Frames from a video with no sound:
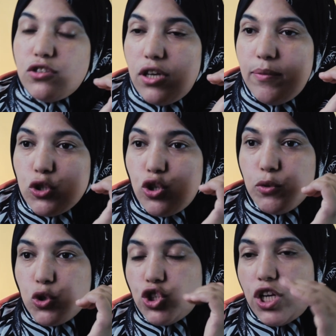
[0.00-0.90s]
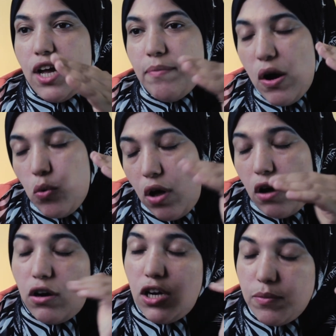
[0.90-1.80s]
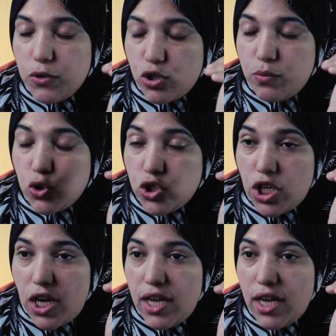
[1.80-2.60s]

18 عام او الاقل من 18